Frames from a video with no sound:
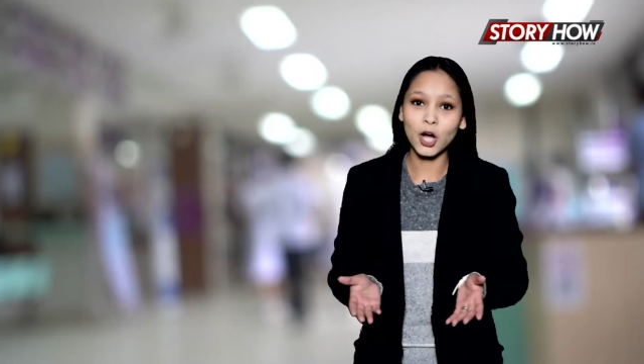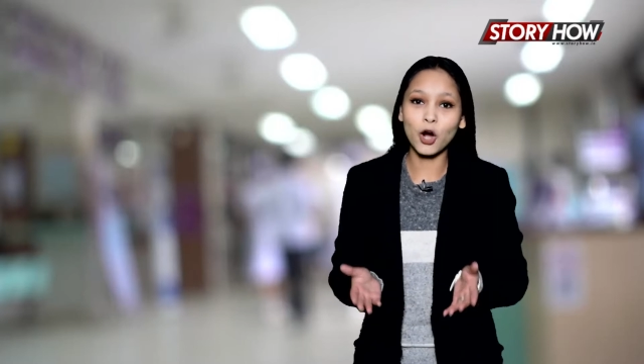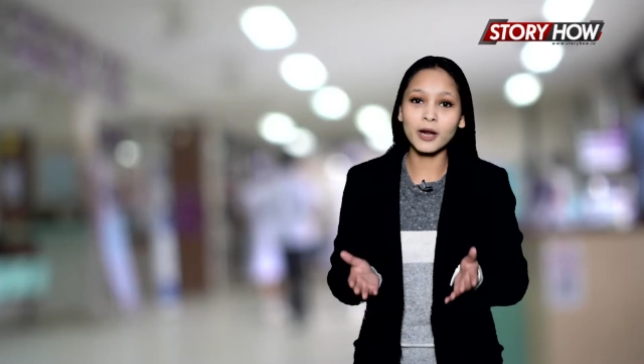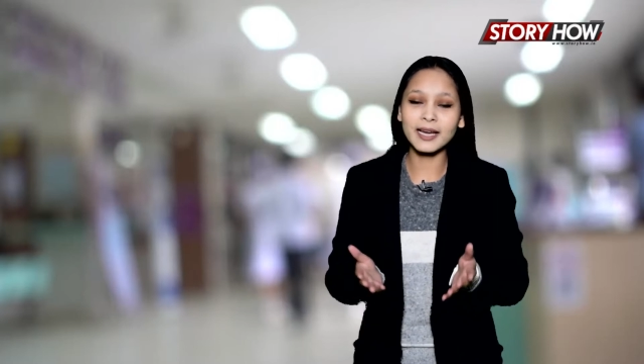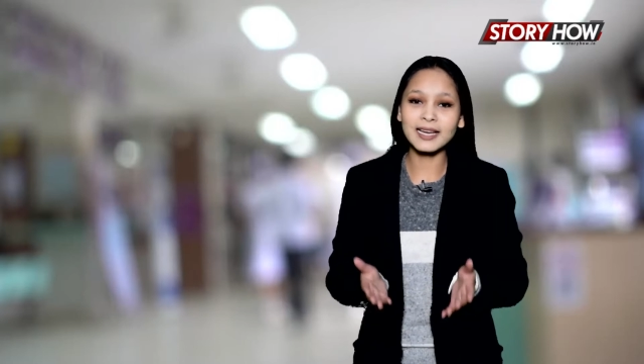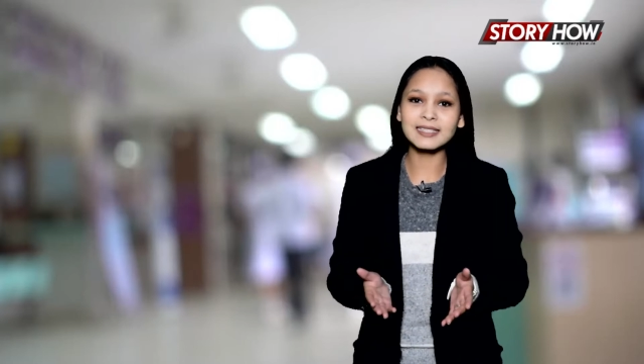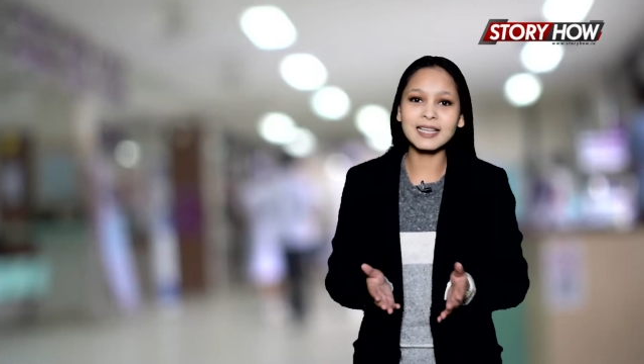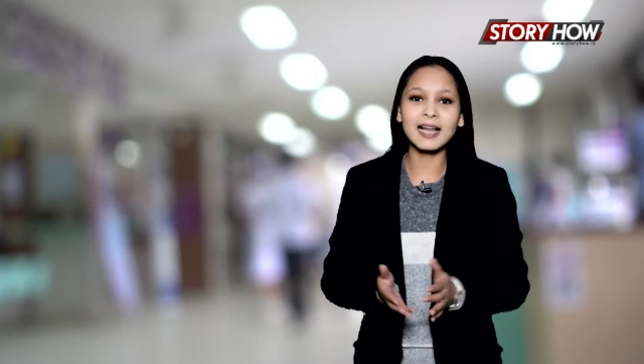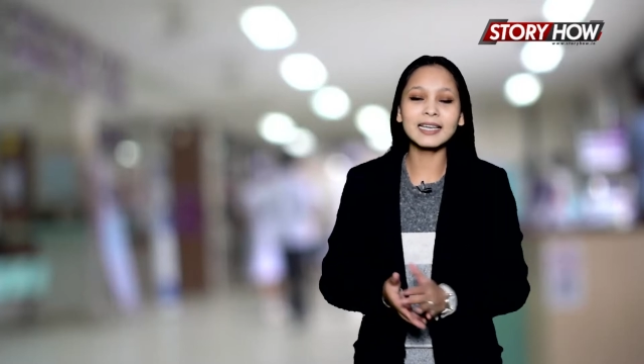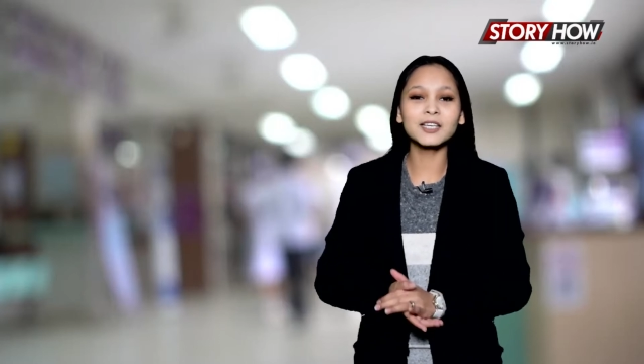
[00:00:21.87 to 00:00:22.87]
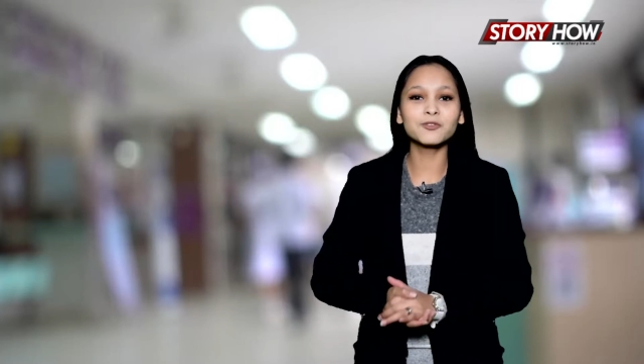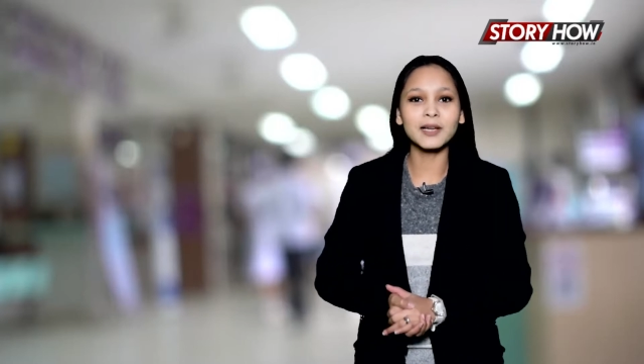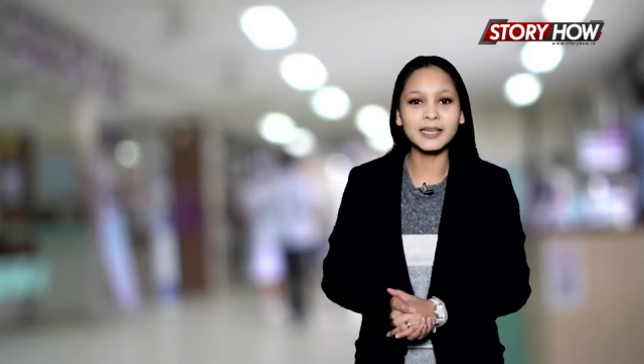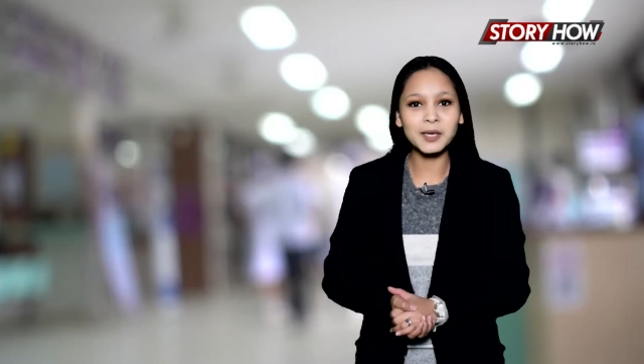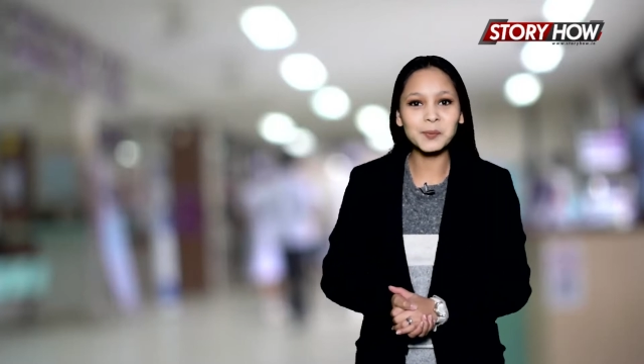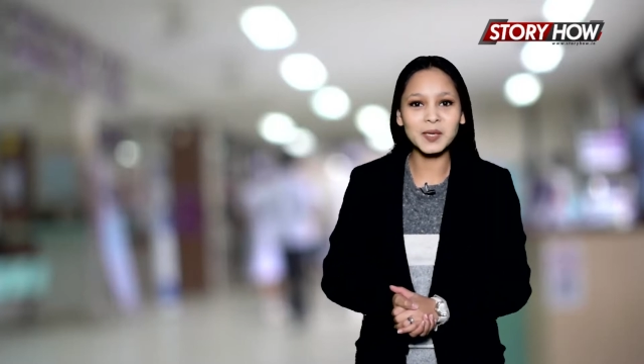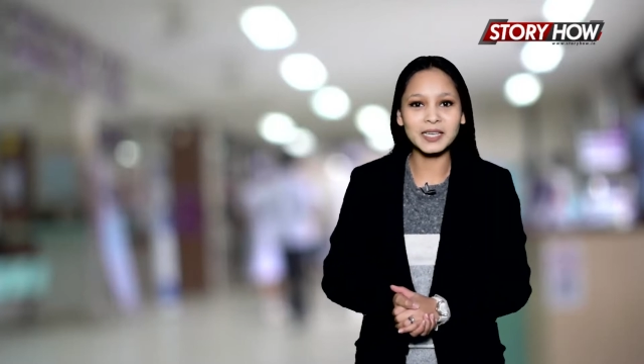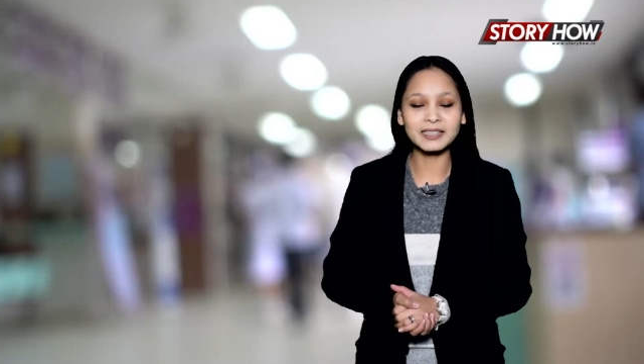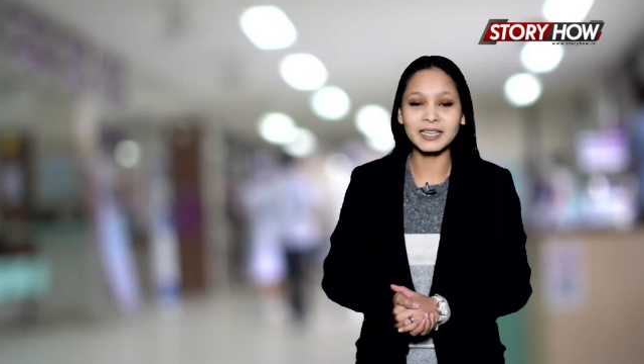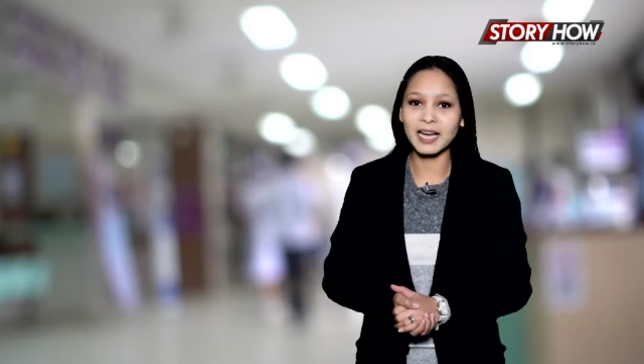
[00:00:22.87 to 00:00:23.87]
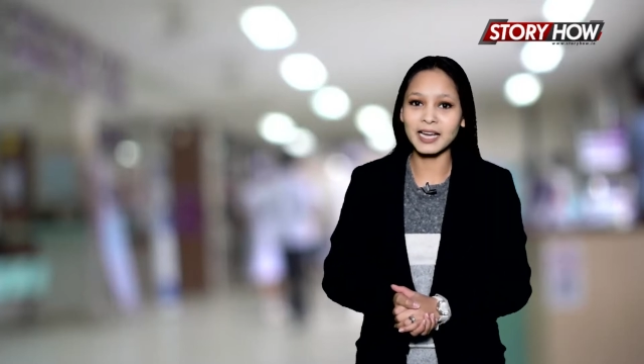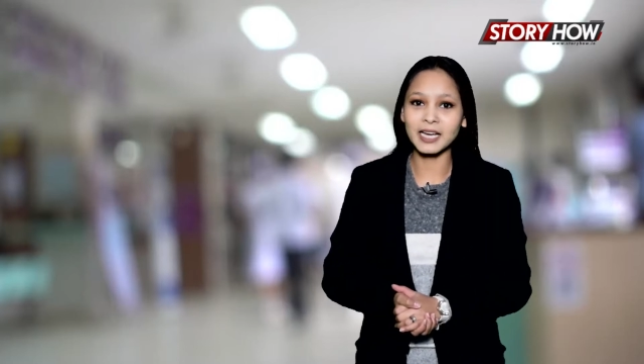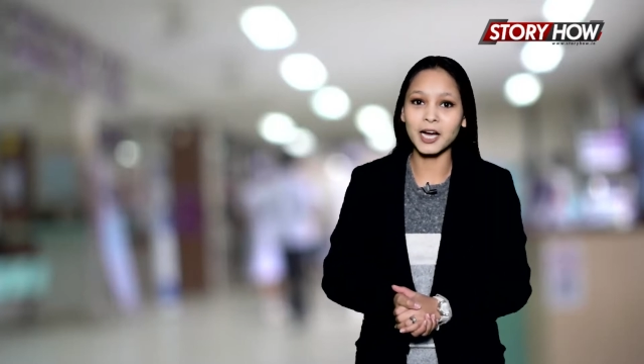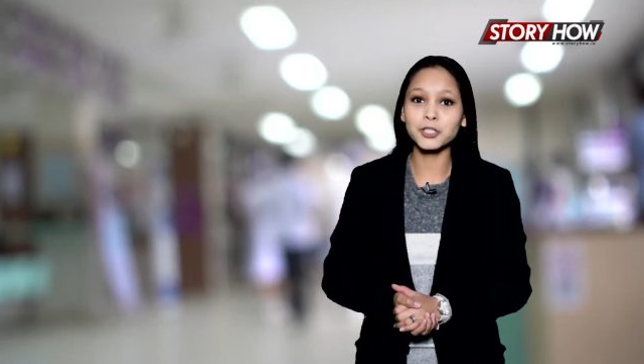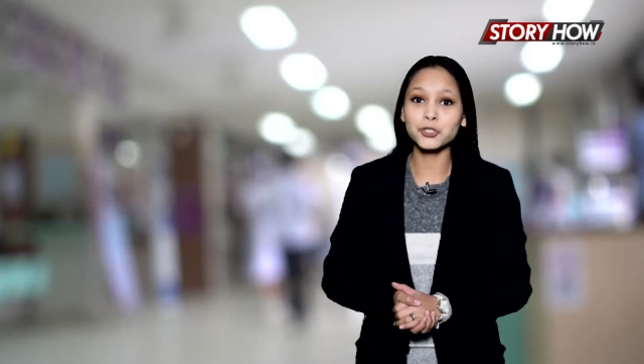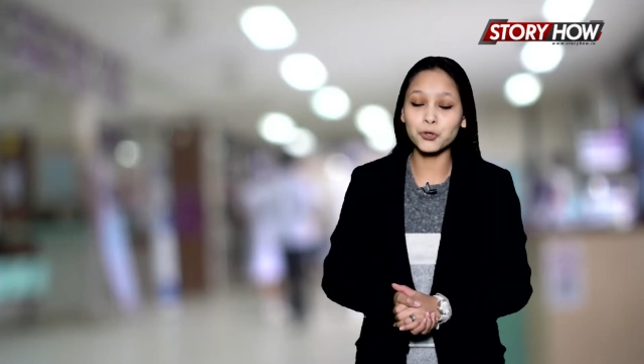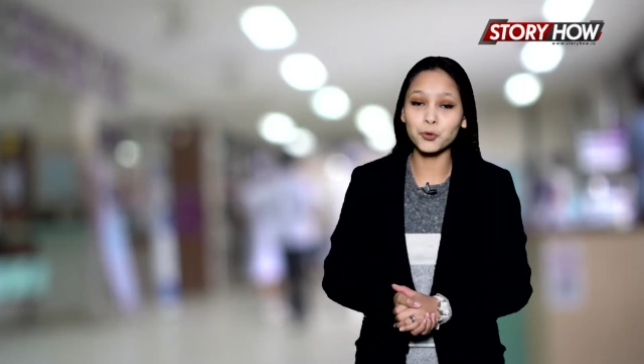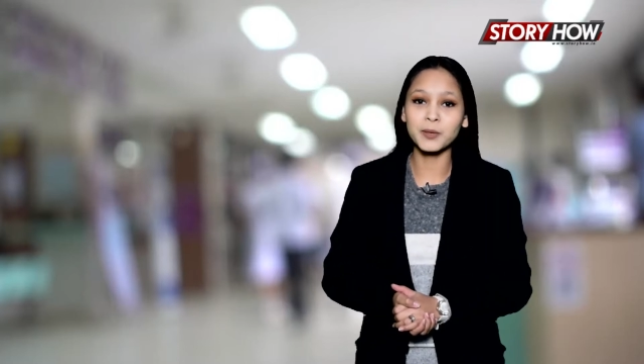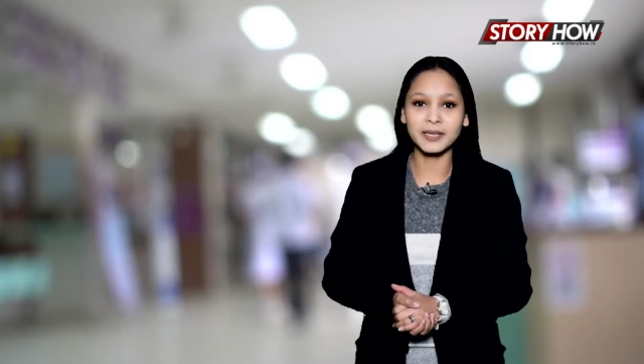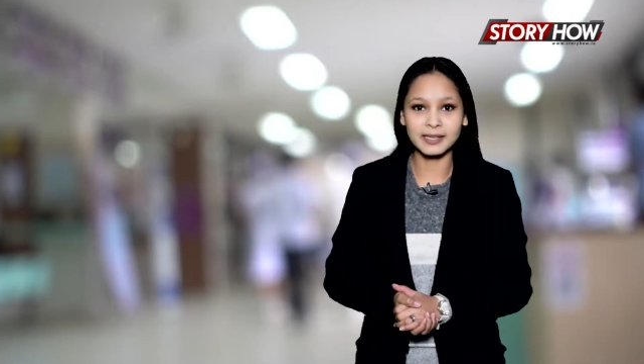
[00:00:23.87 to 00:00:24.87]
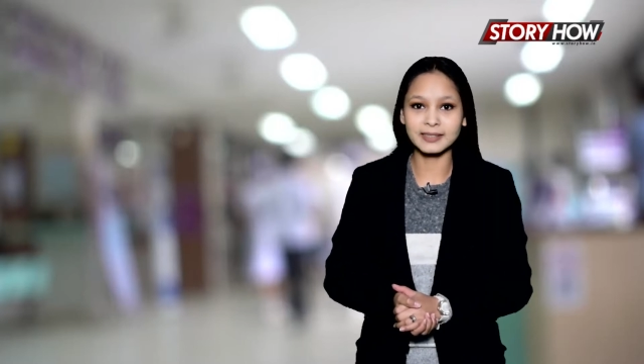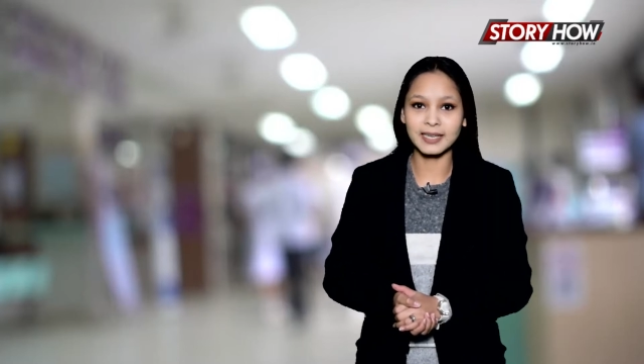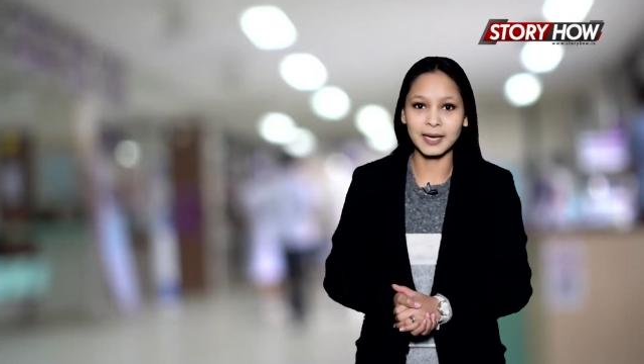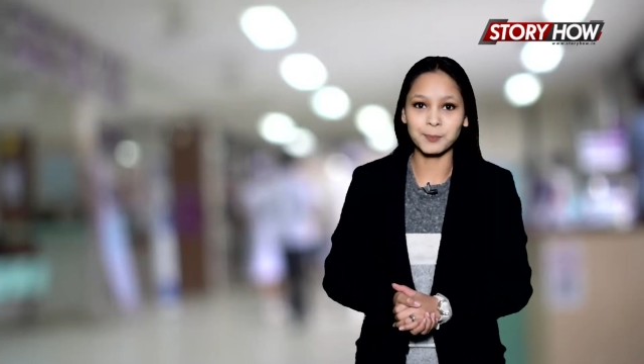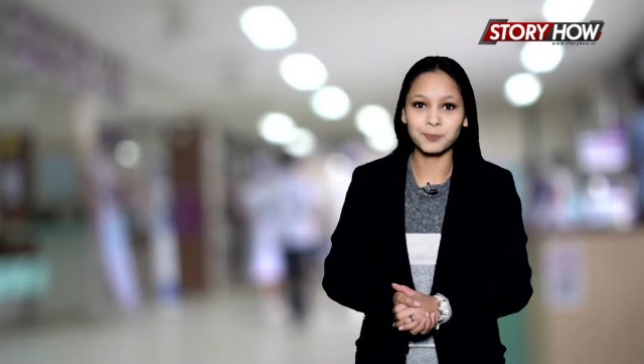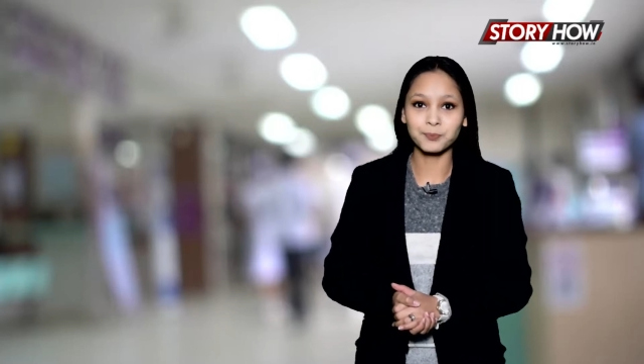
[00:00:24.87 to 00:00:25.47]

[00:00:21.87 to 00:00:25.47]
और नए साल के वेलकम के लिए तैयारियां शुरू भी कर दी है